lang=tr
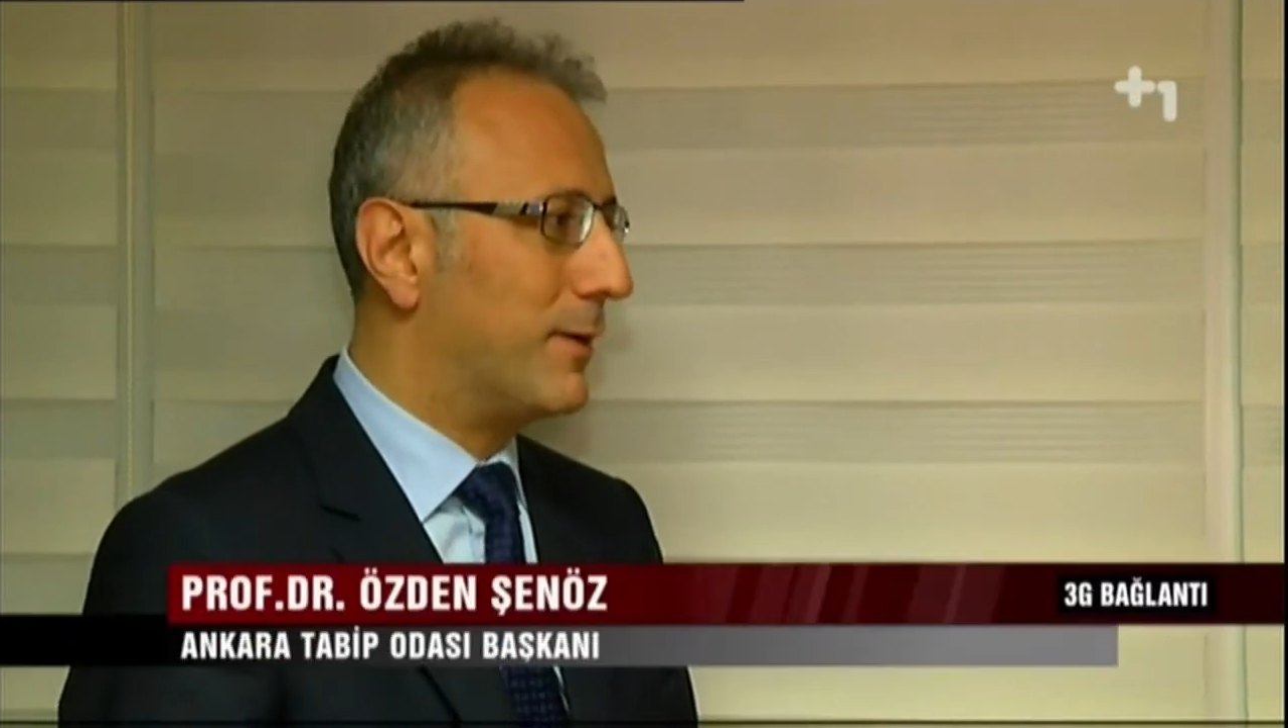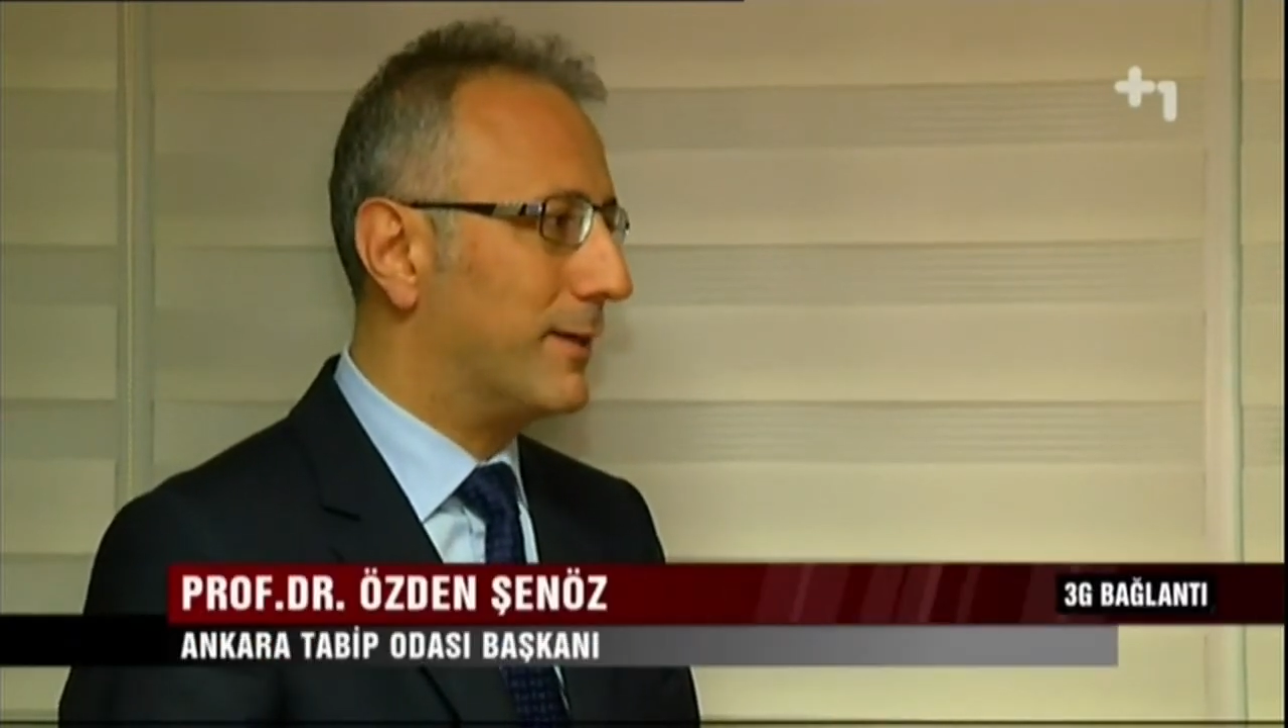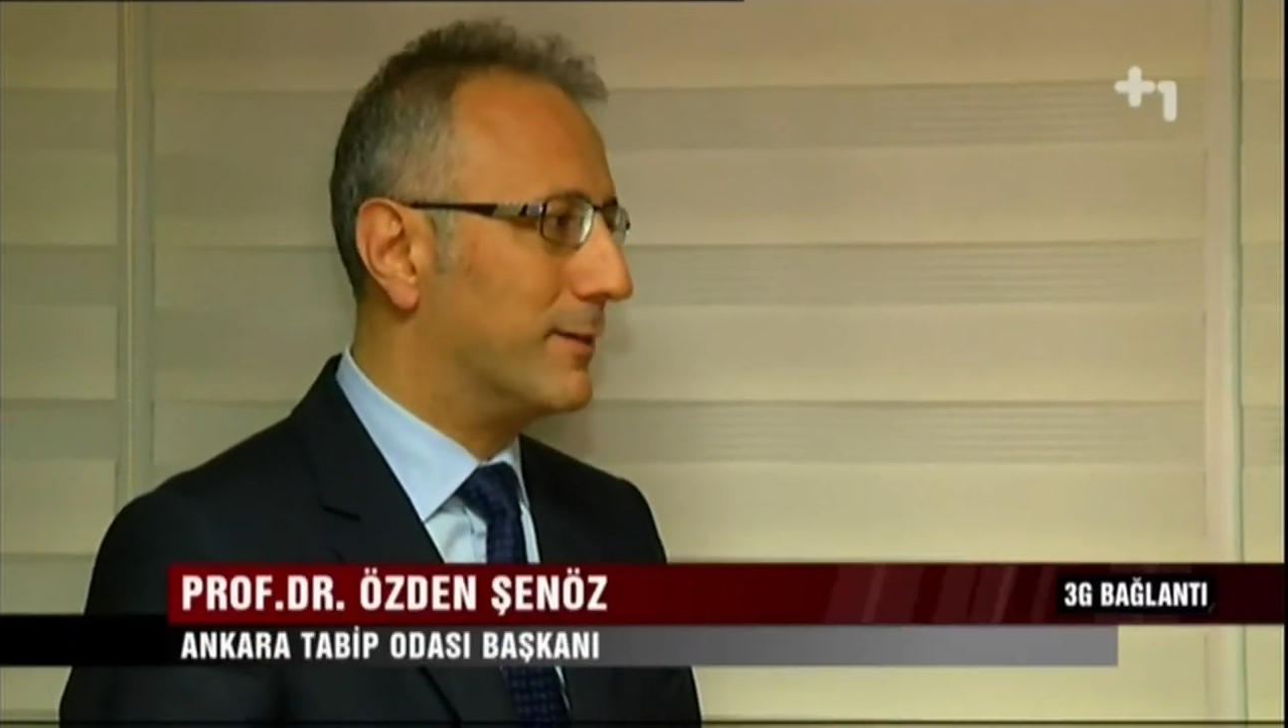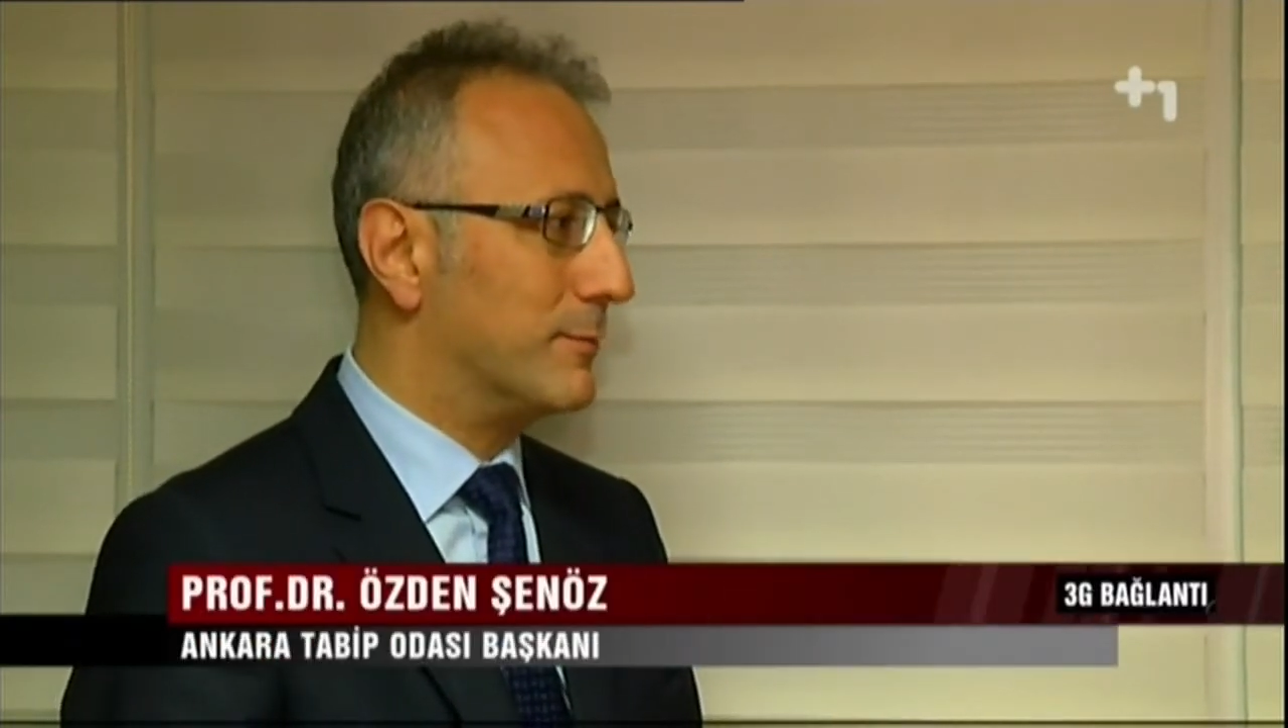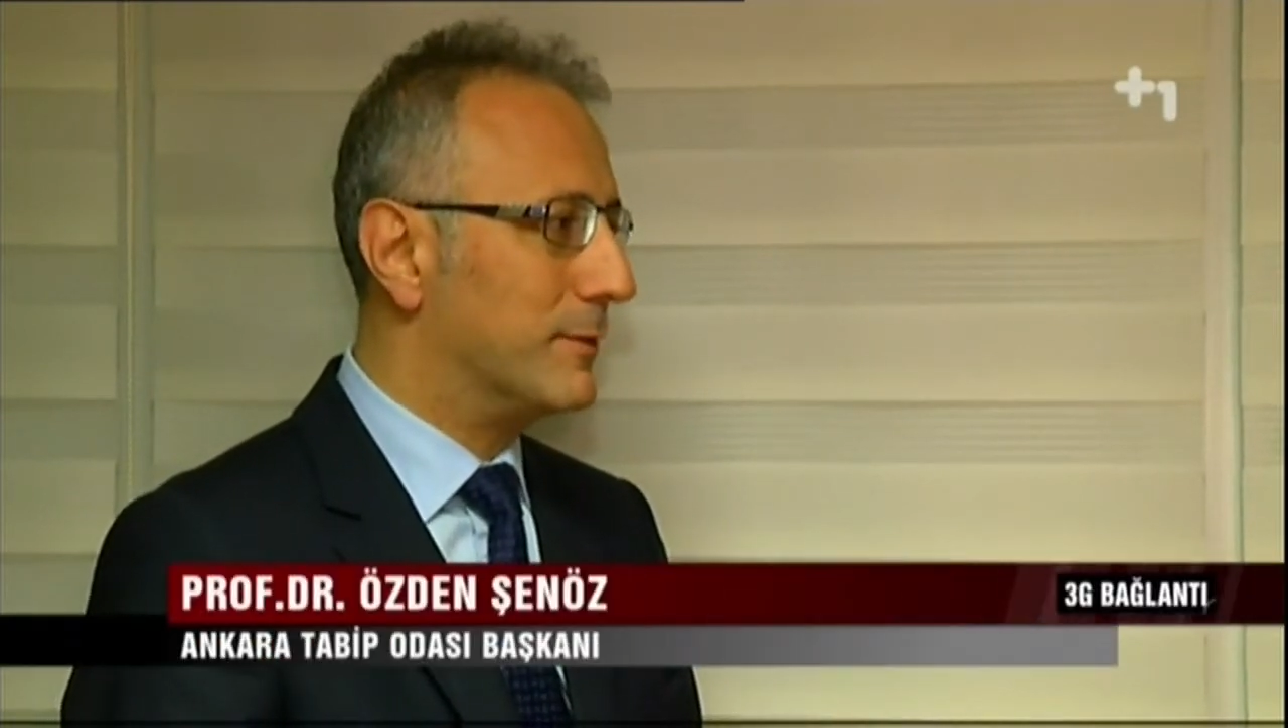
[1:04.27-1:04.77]

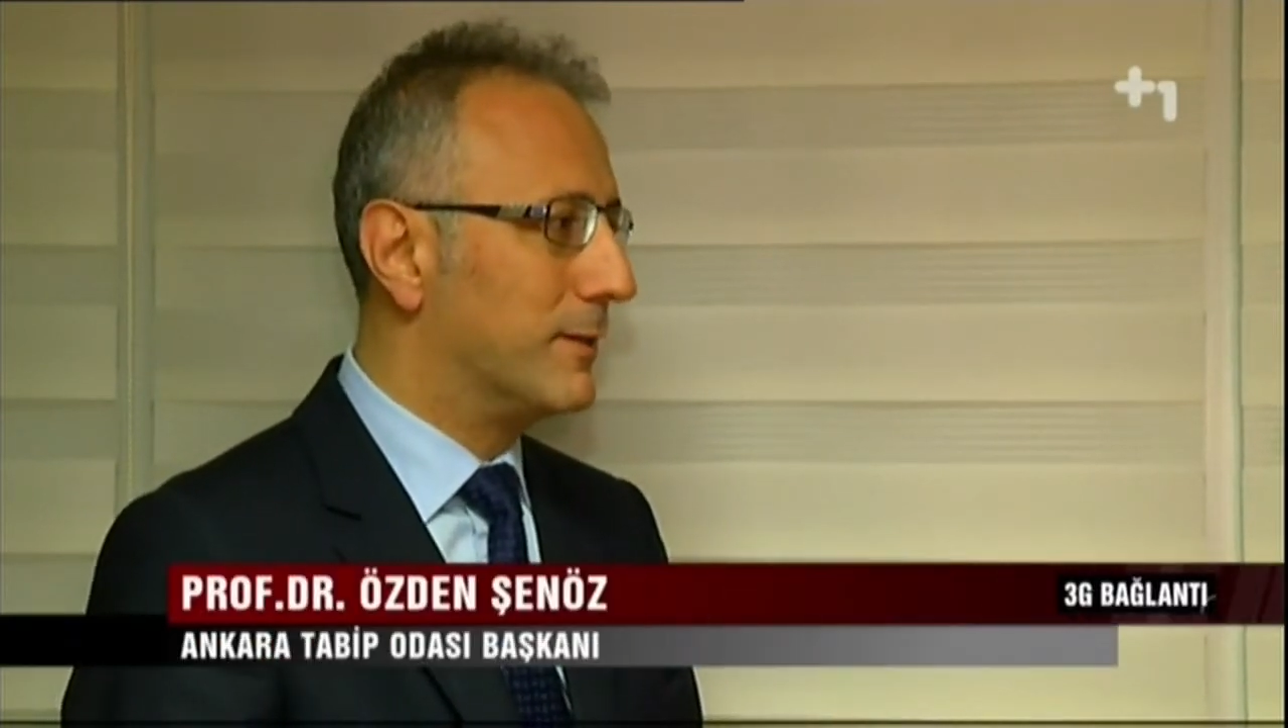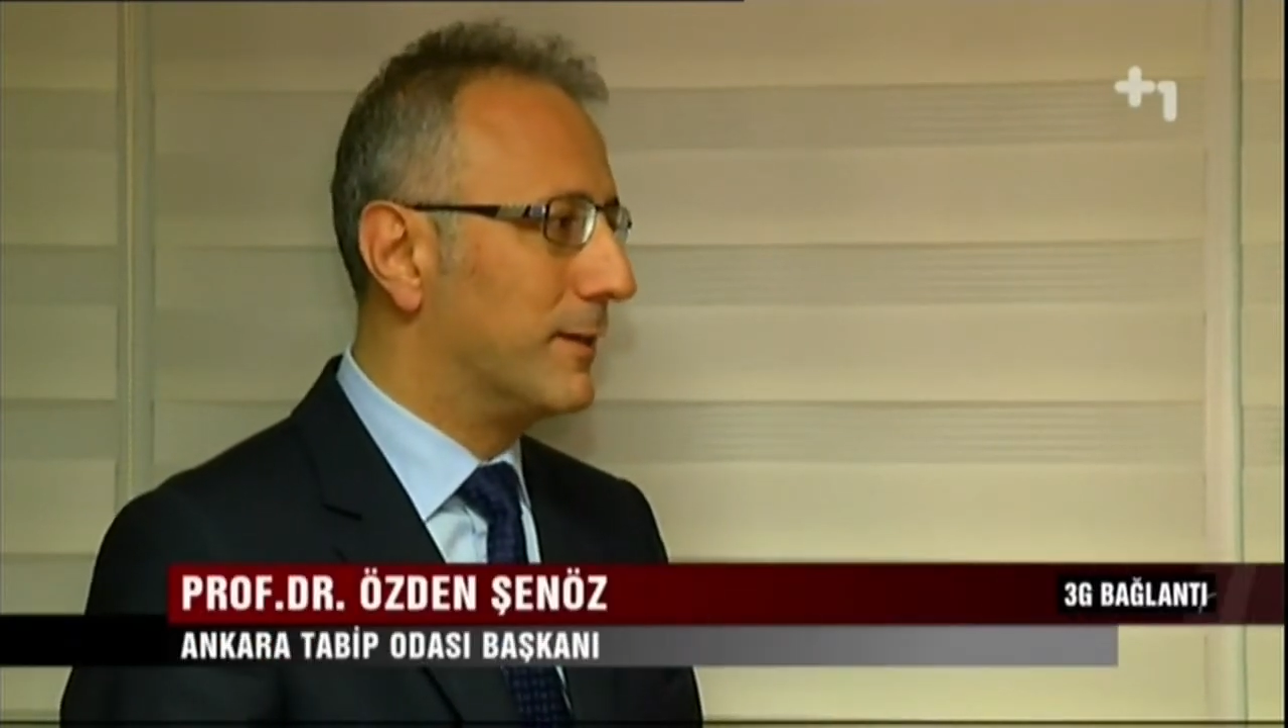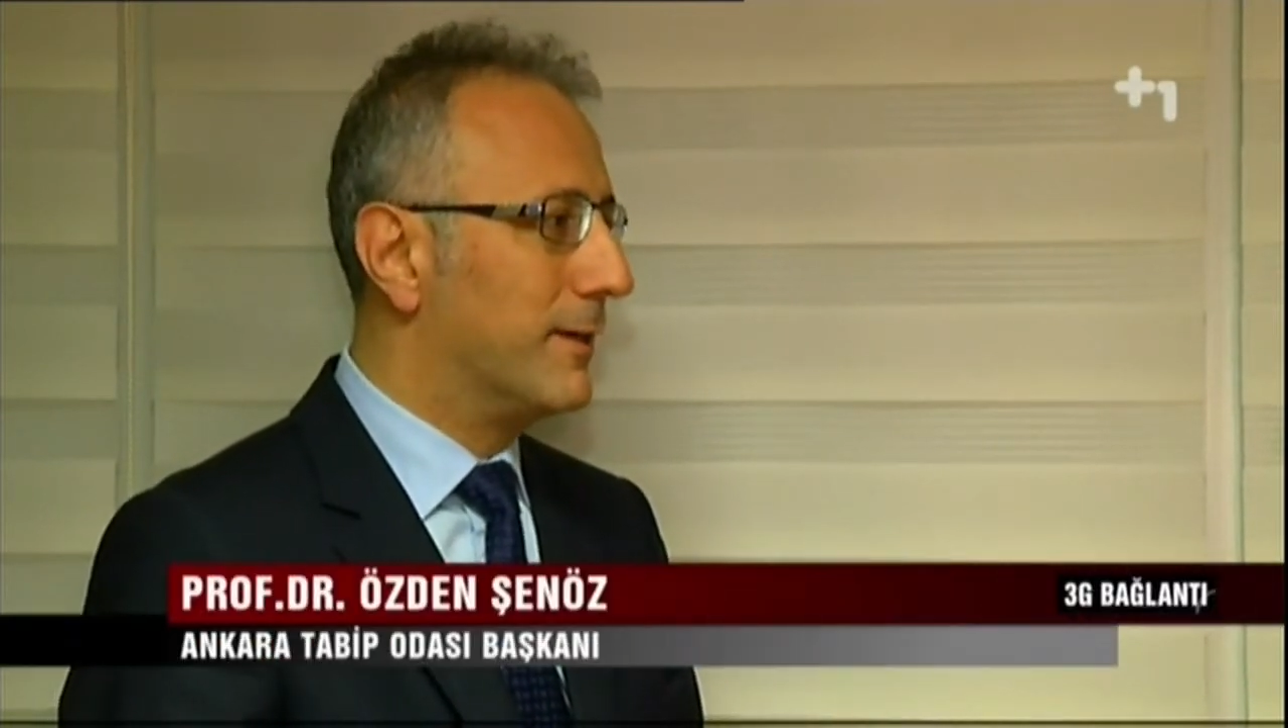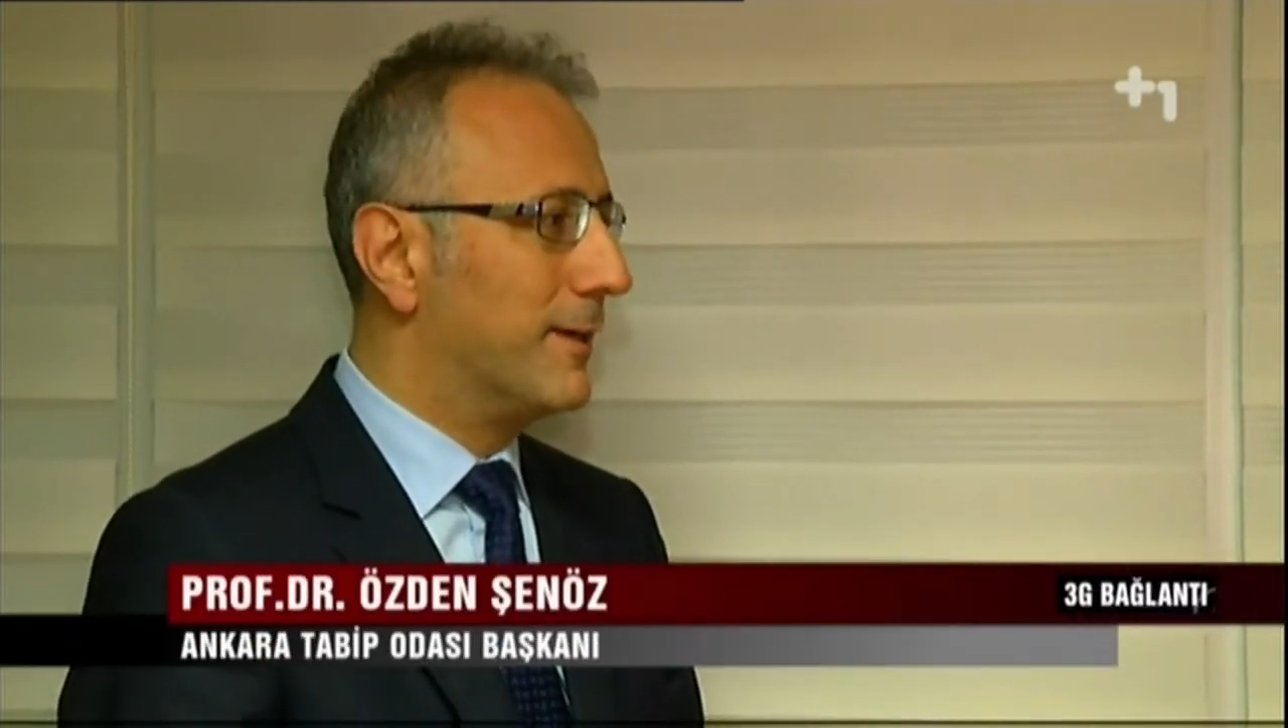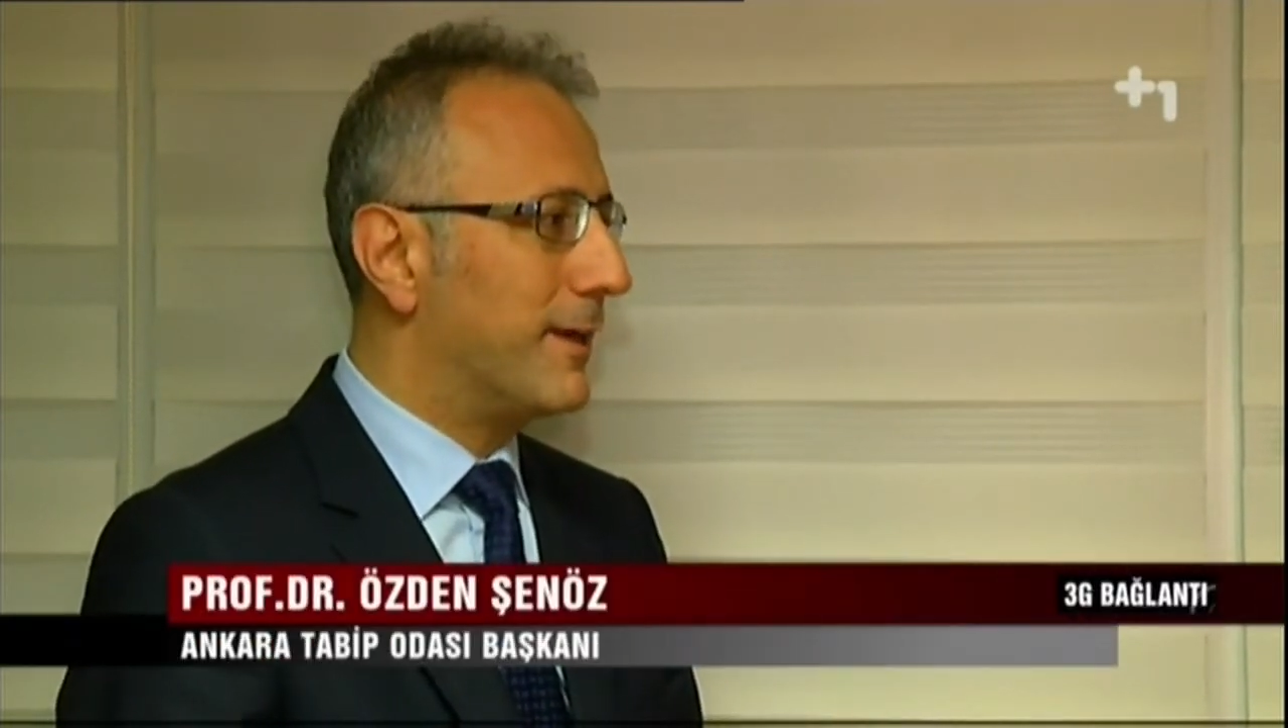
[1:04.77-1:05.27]
tıp
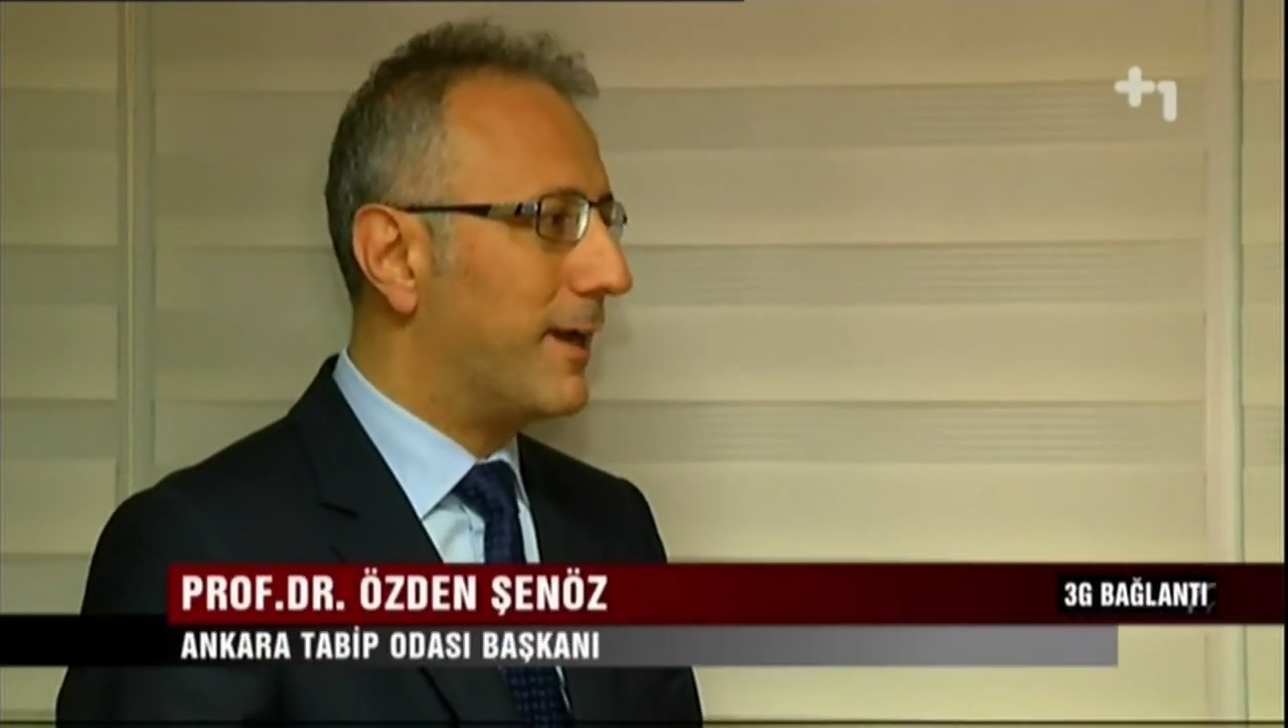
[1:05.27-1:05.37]
bayramı